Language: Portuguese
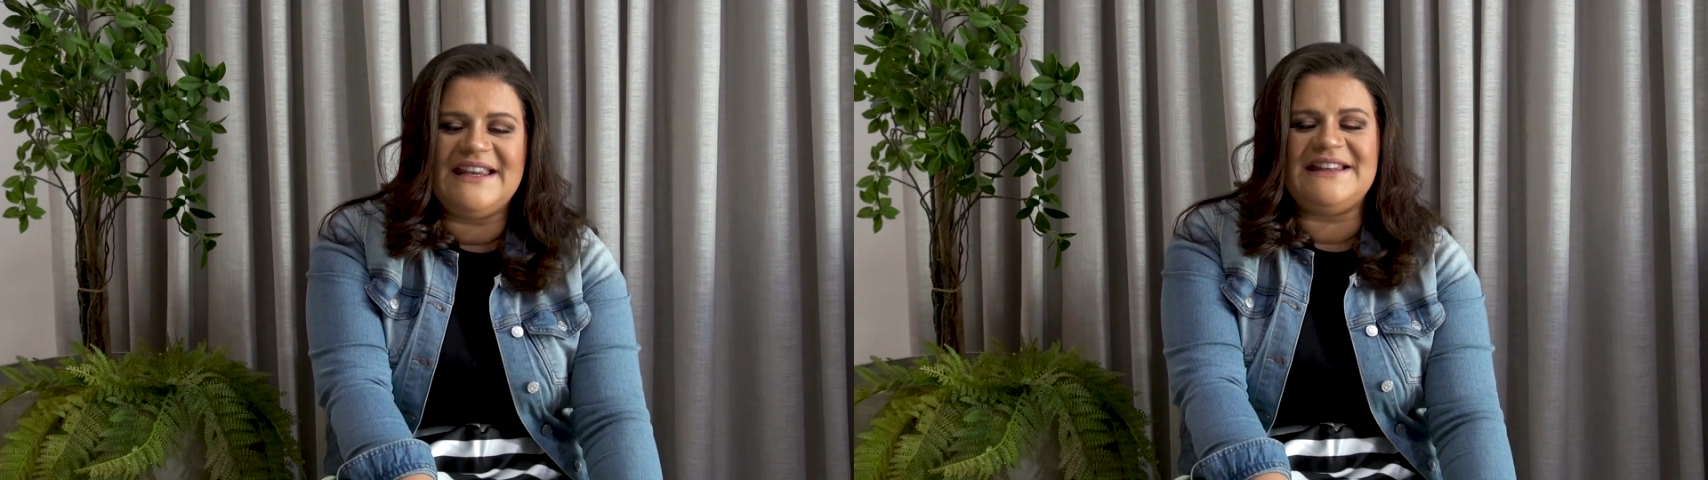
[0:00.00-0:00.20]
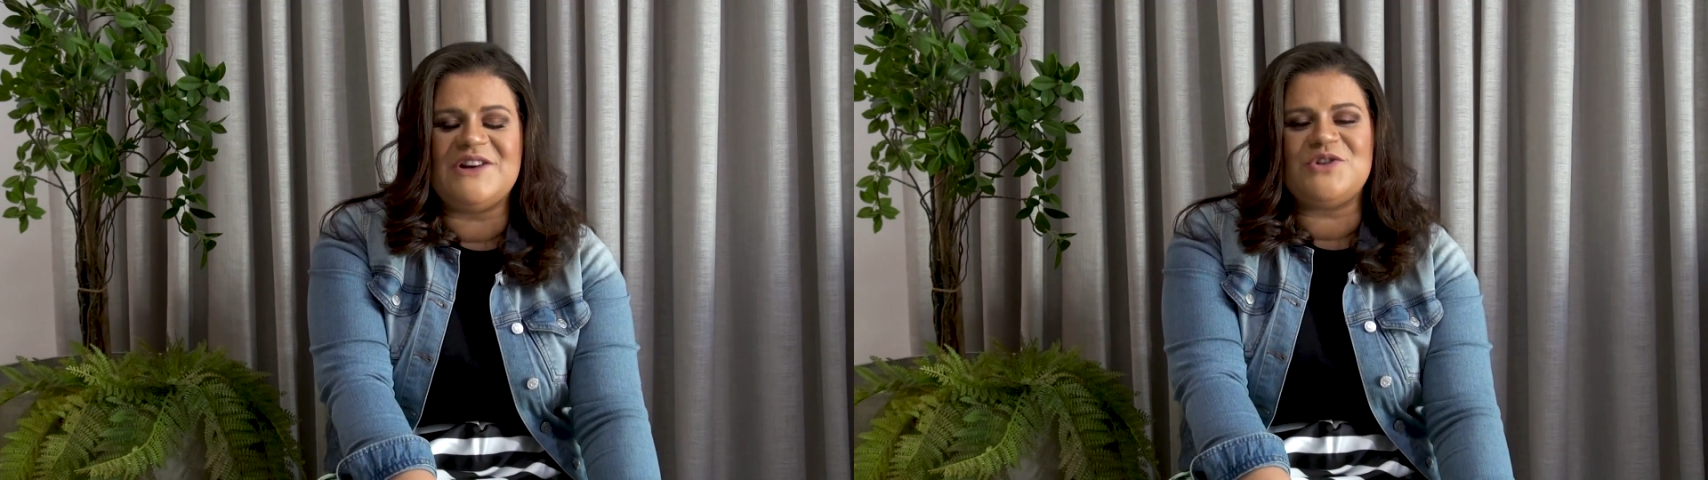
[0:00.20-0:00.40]

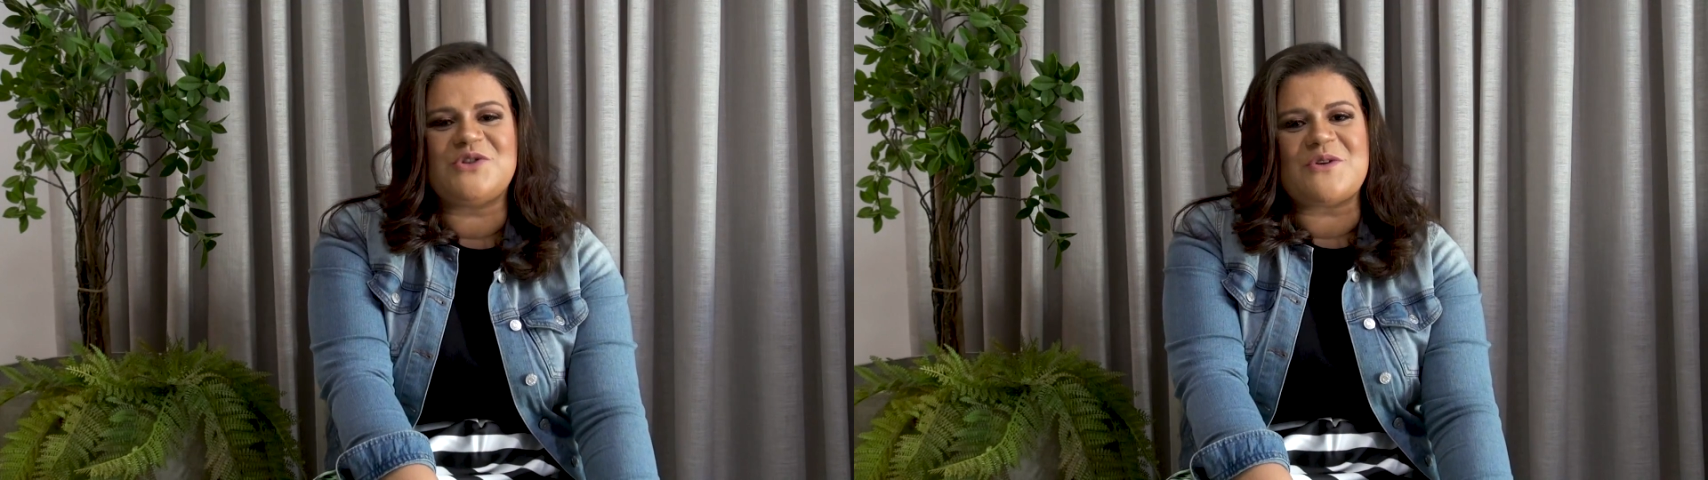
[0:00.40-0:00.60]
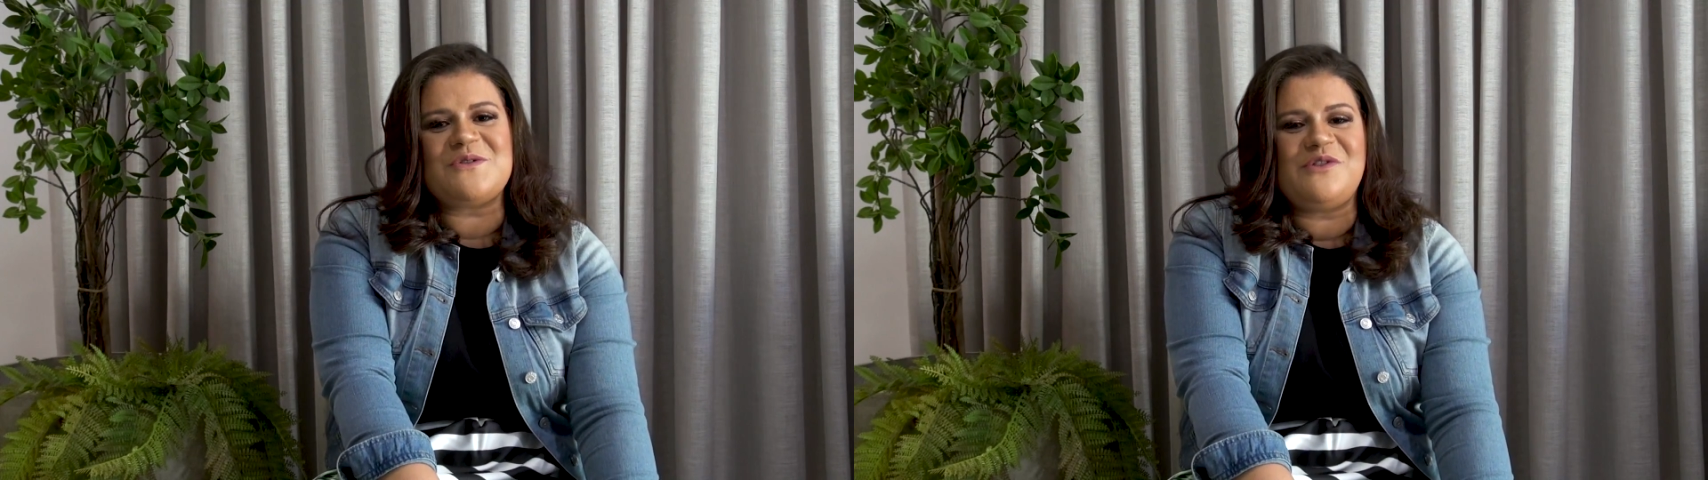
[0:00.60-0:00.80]
e Deus
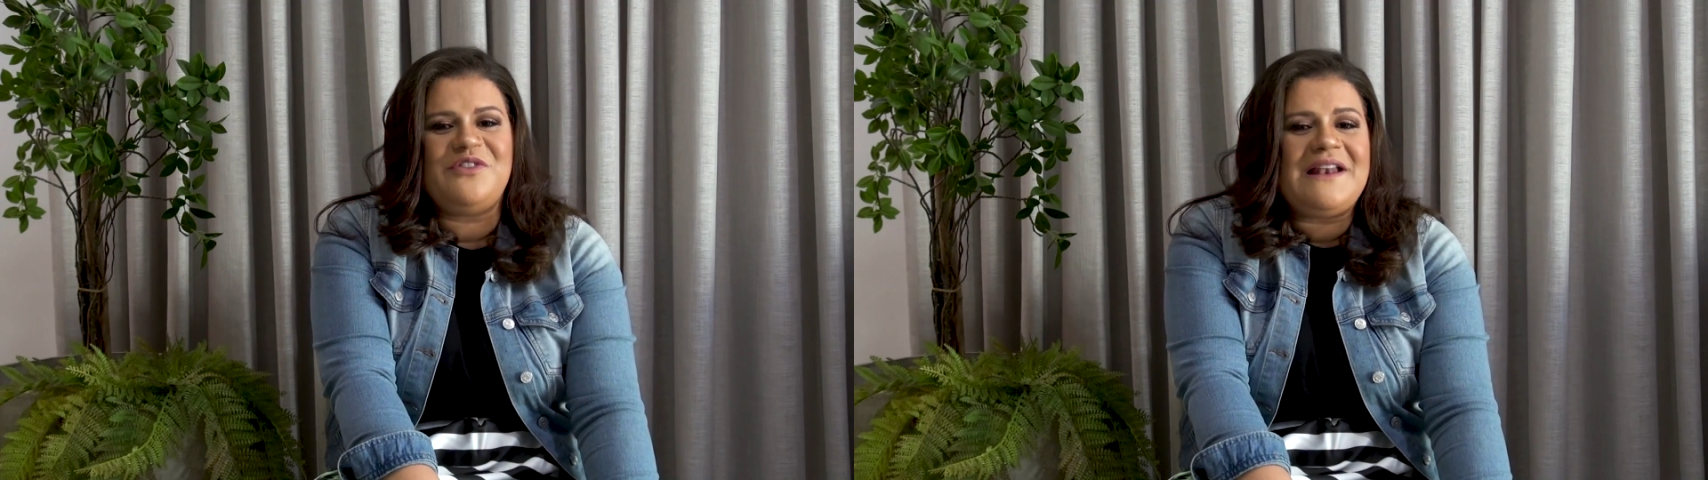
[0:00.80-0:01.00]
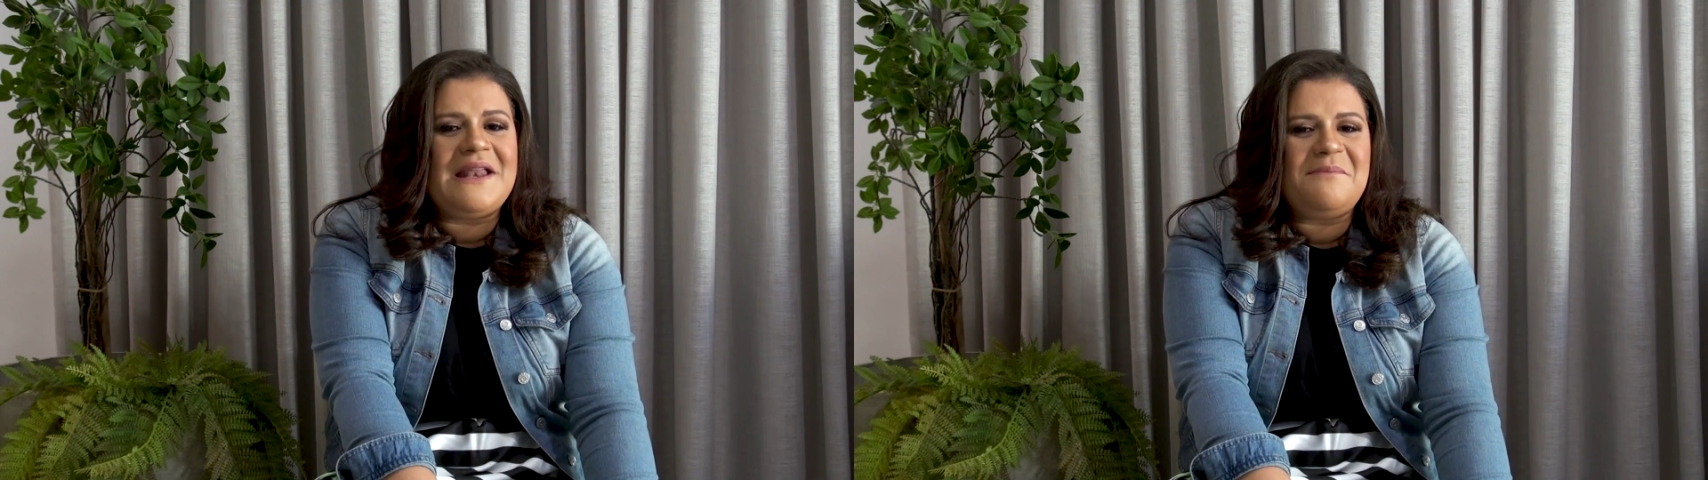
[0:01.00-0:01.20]
trouxe o
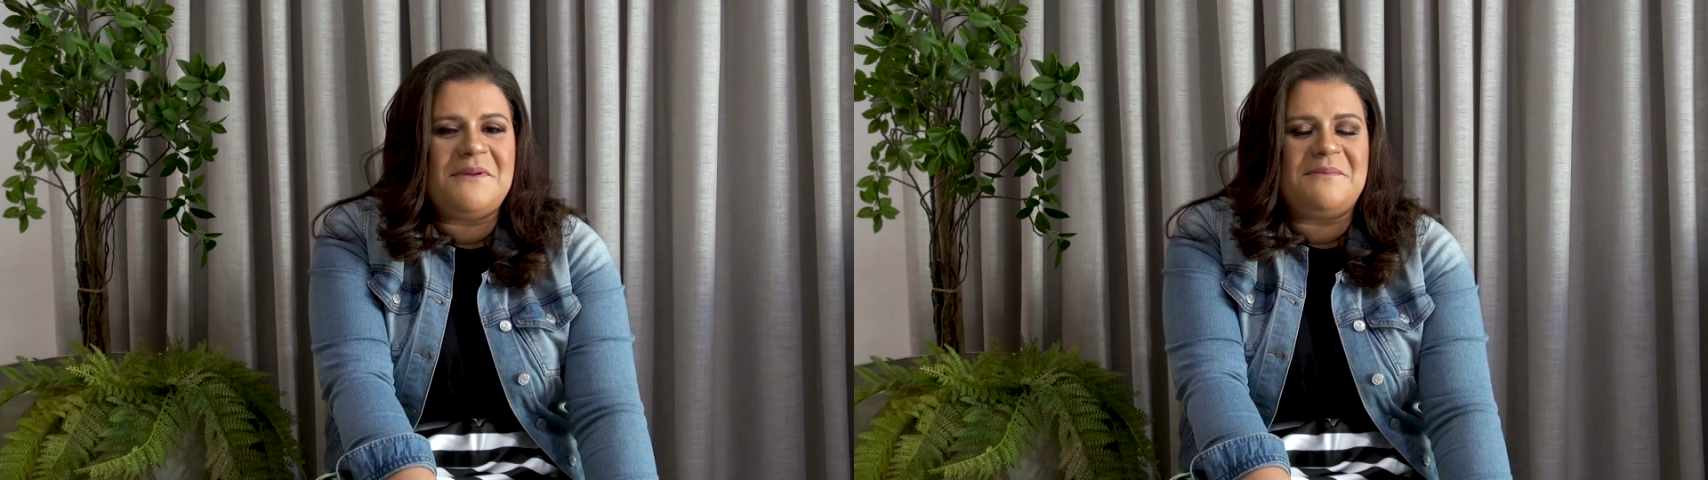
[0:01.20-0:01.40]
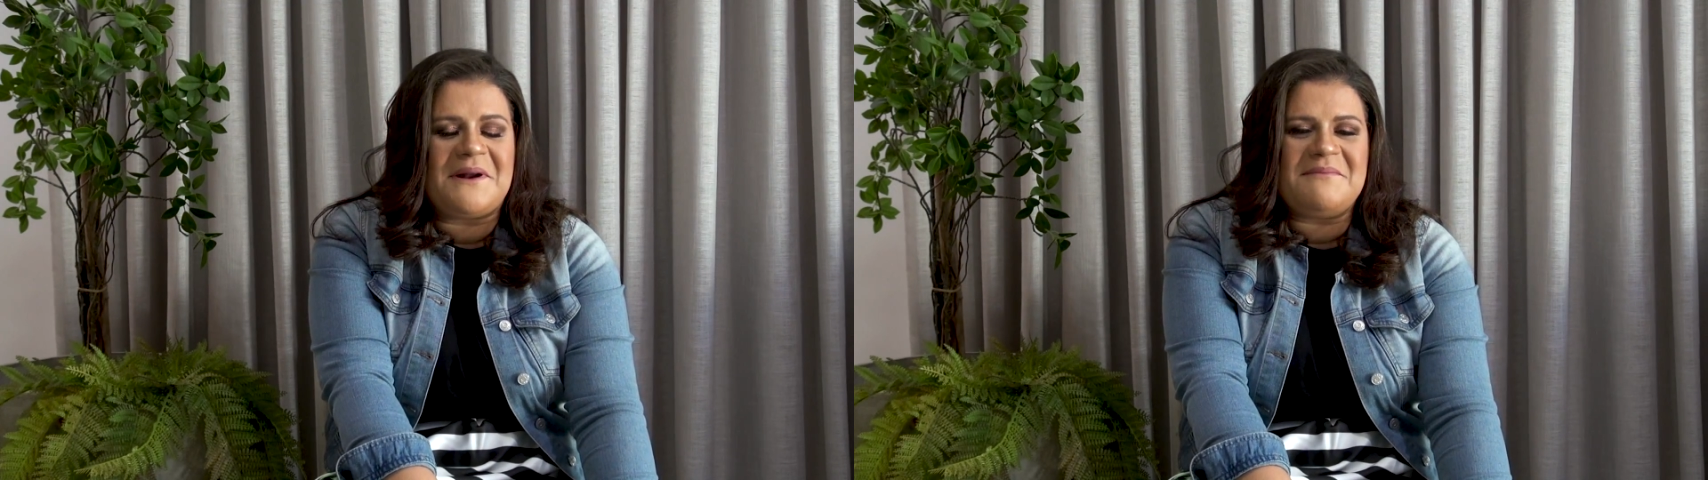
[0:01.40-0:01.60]

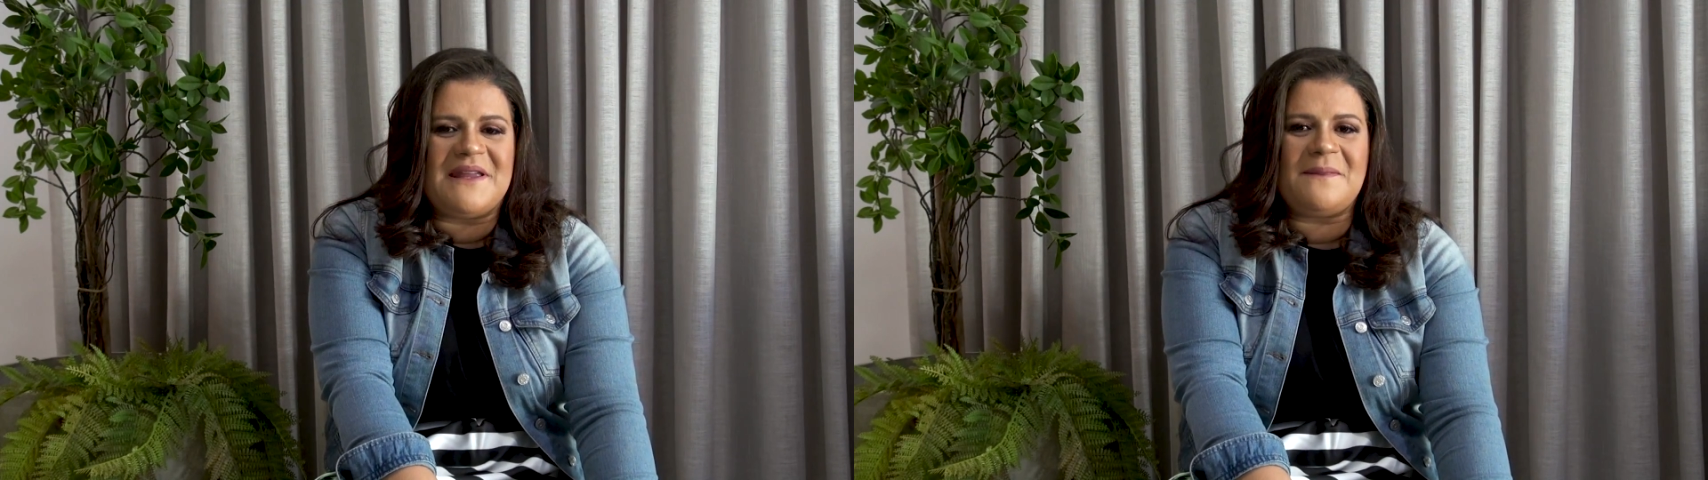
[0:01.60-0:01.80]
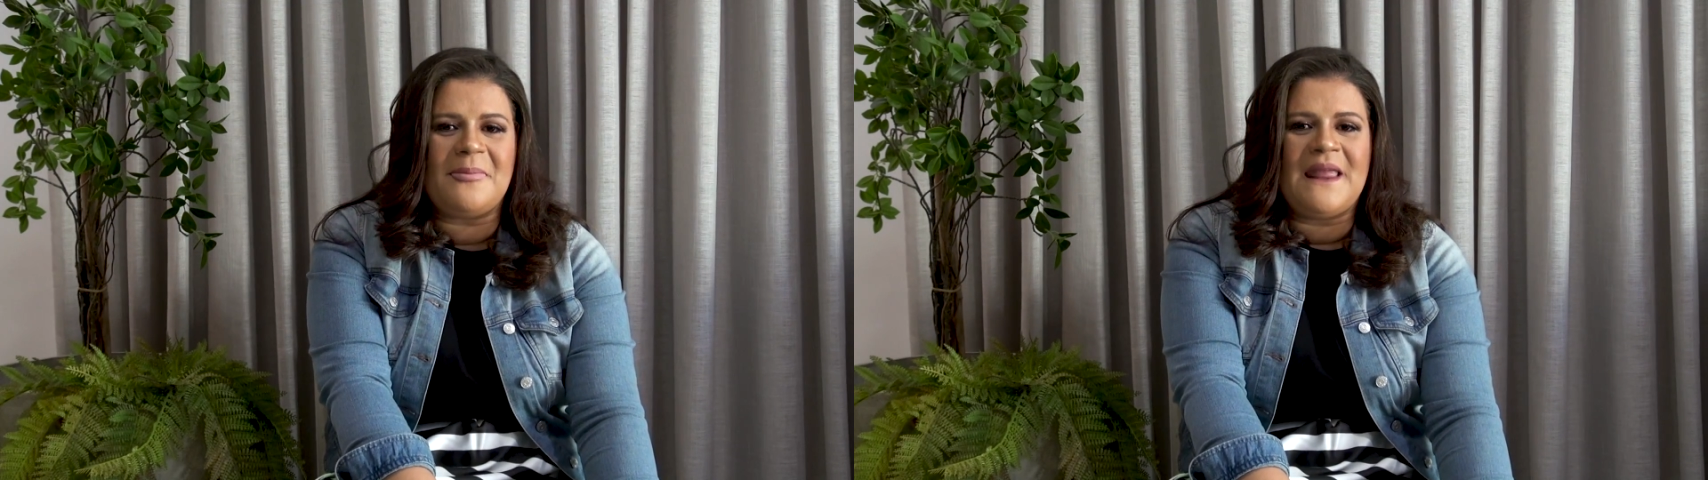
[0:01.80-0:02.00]
Felipe para
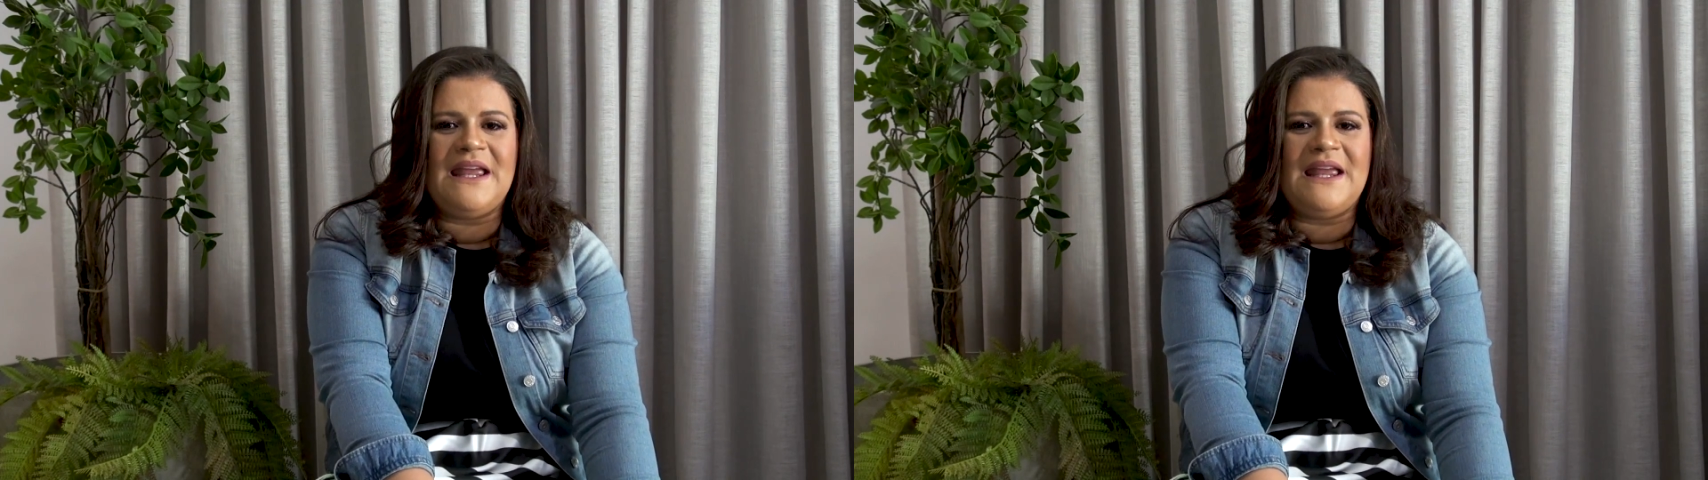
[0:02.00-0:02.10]
mim.